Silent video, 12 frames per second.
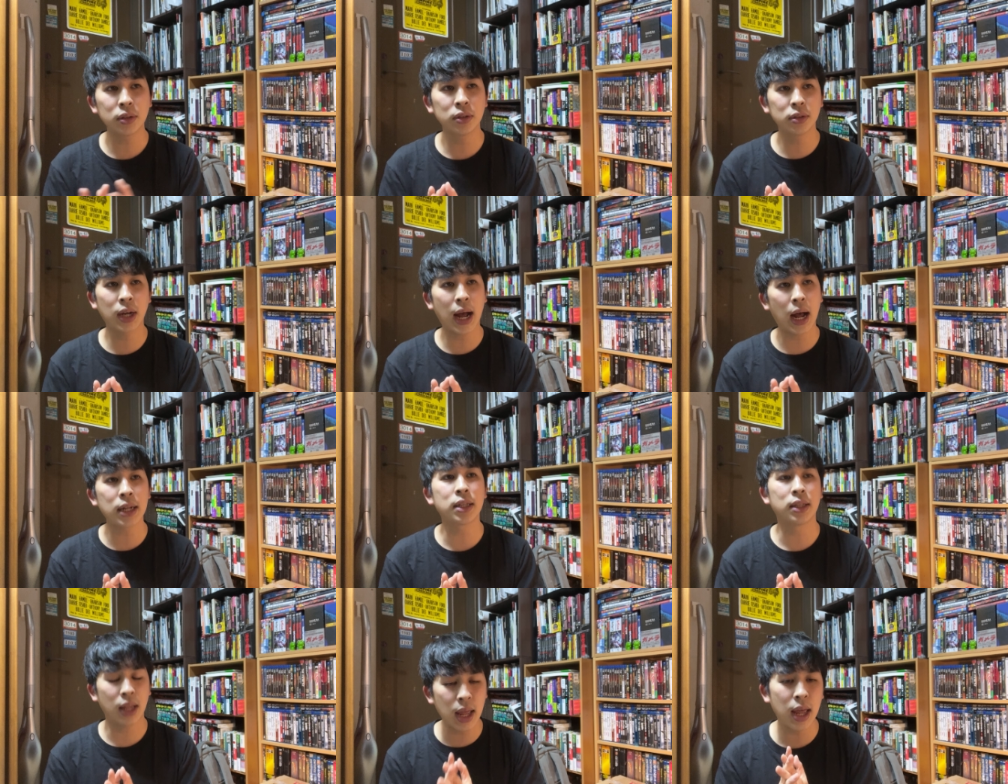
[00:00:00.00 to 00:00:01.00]
があっ
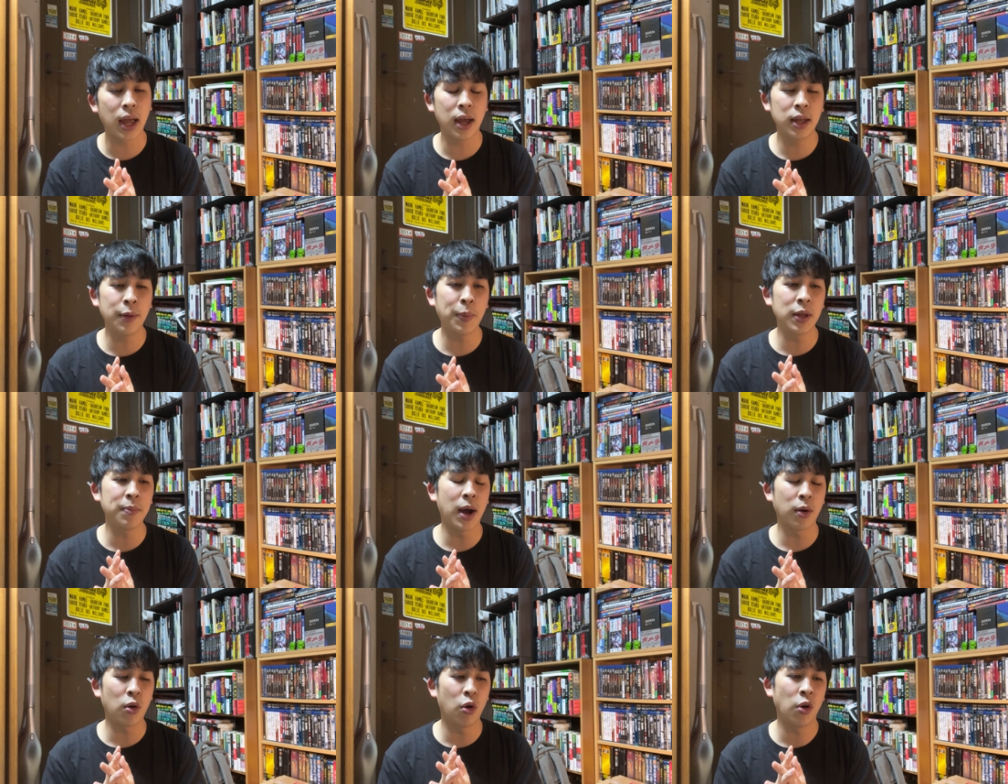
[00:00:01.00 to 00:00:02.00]
て、やっぱ
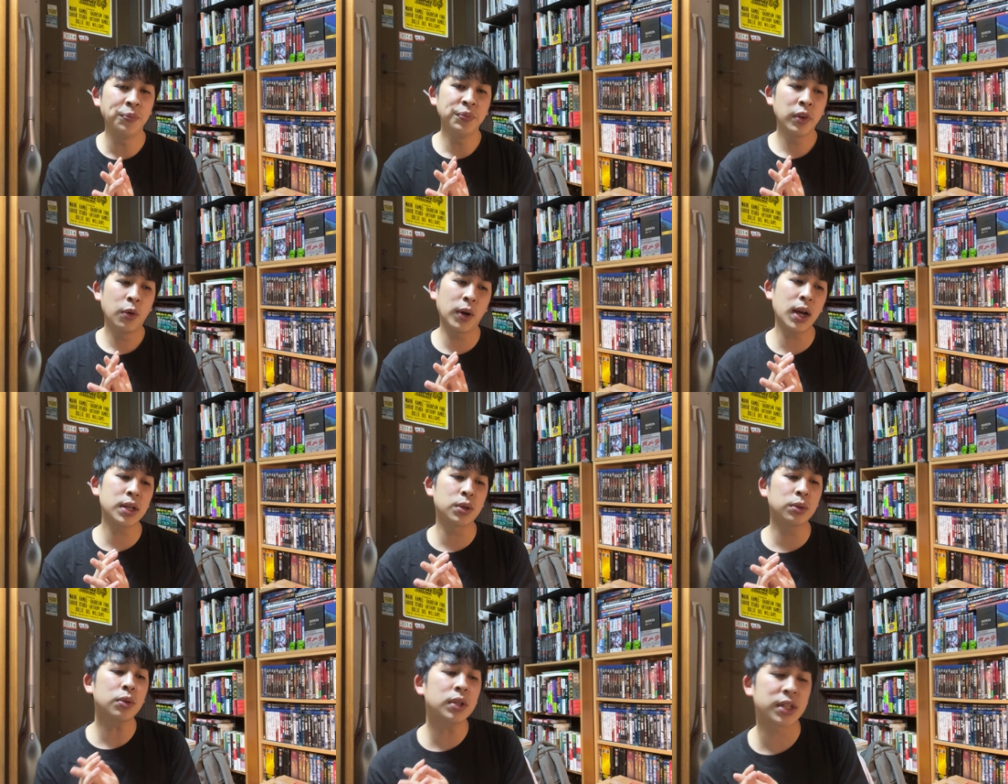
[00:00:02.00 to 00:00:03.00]
今こう、若い人
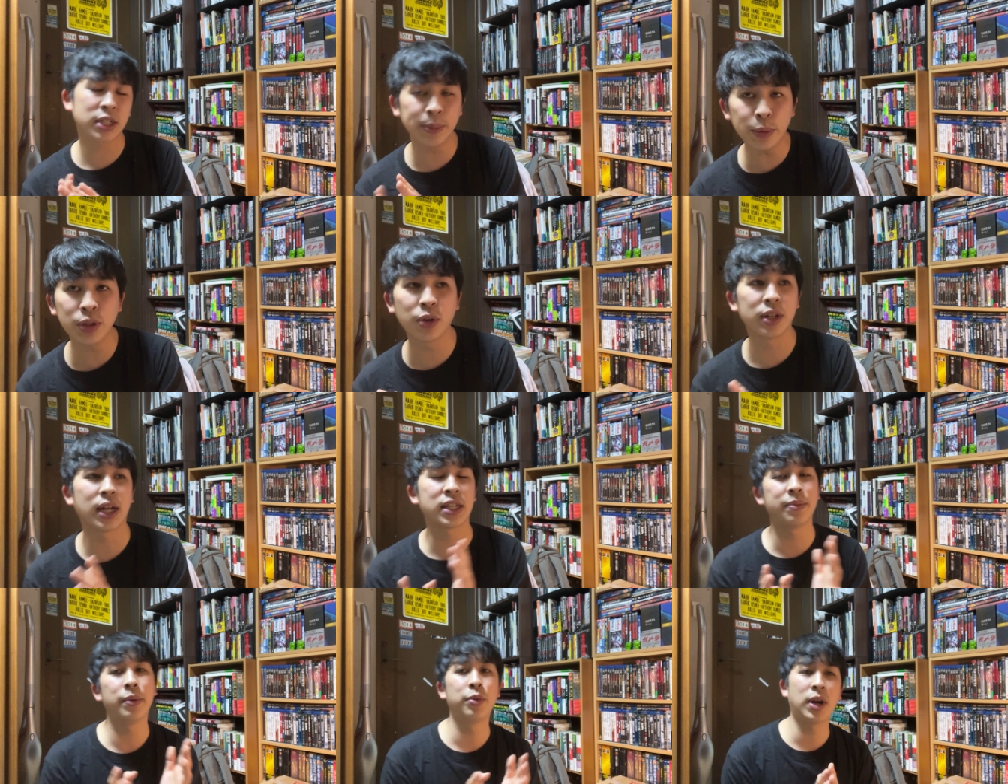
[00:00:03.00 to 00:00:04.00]
にとってはジブリより馴
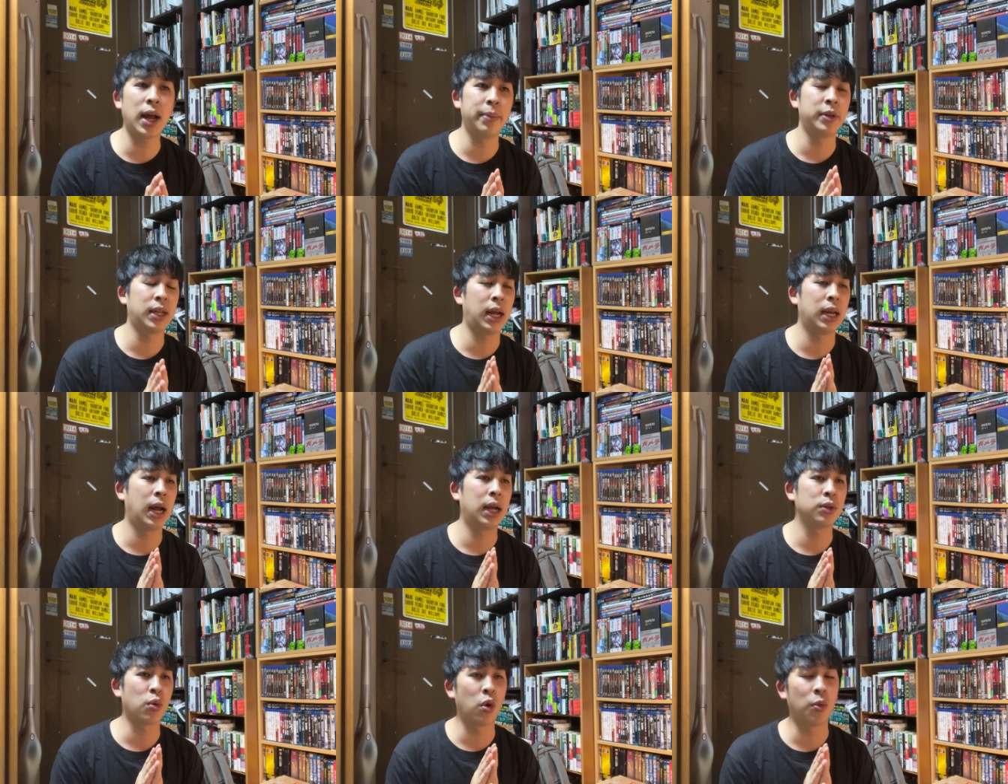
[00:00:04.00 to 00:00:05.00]
染み深いみたいな
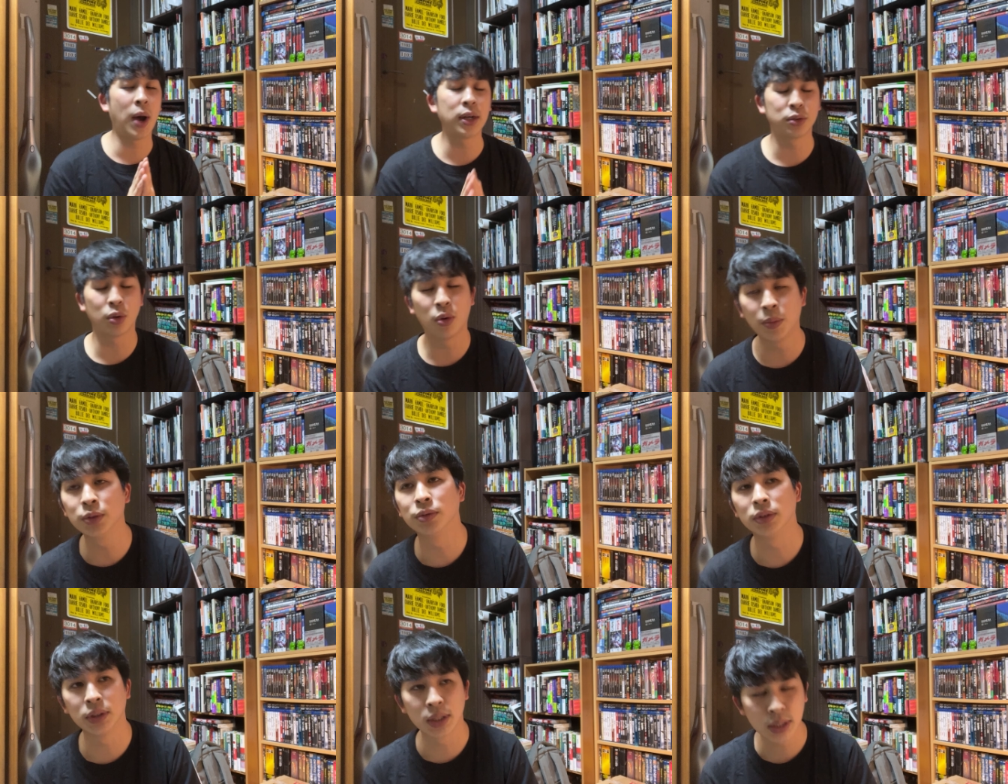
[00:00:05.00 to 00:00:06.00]
ところもあると思う
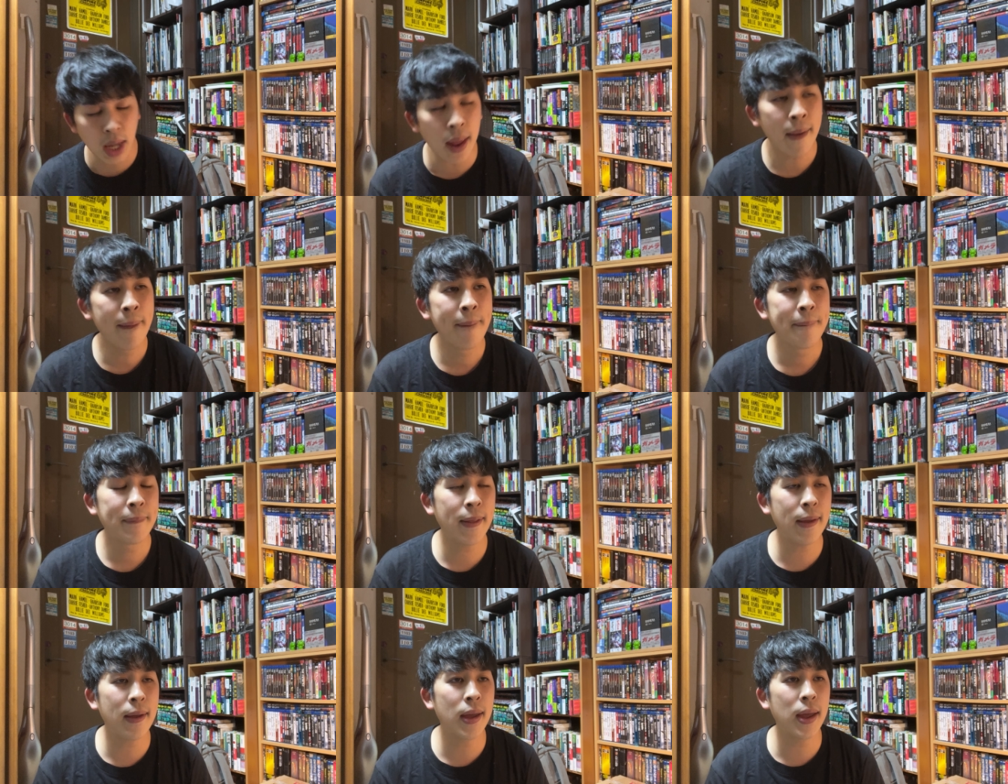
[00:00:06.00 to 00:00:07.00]
んですね。
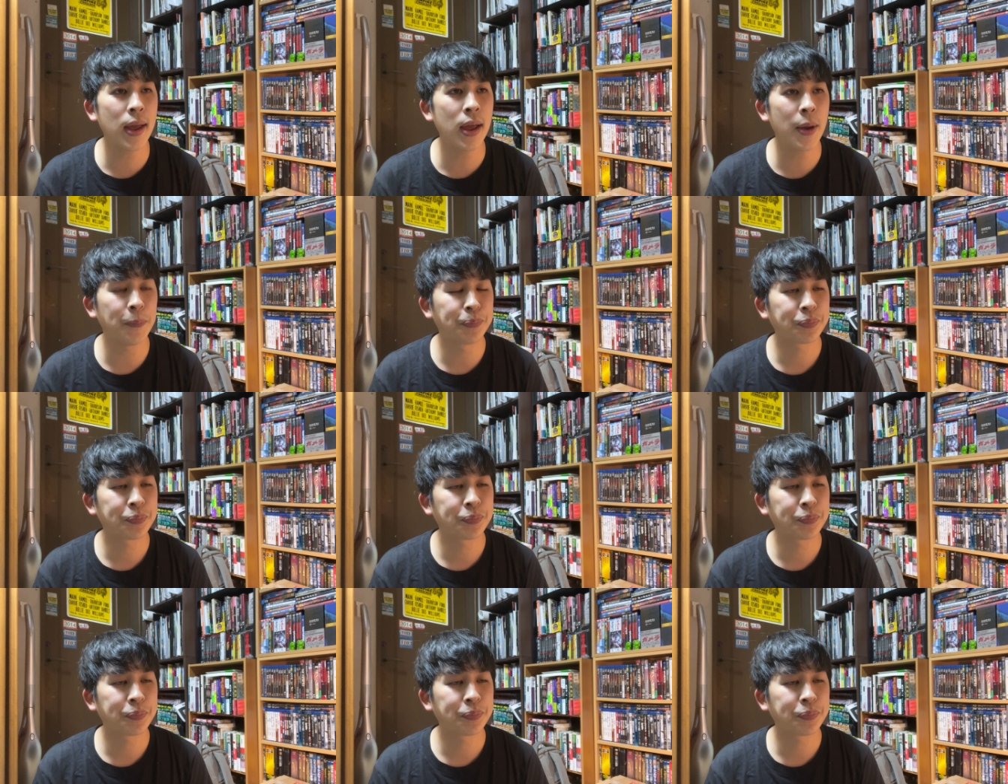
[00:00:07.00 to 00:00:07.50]
で、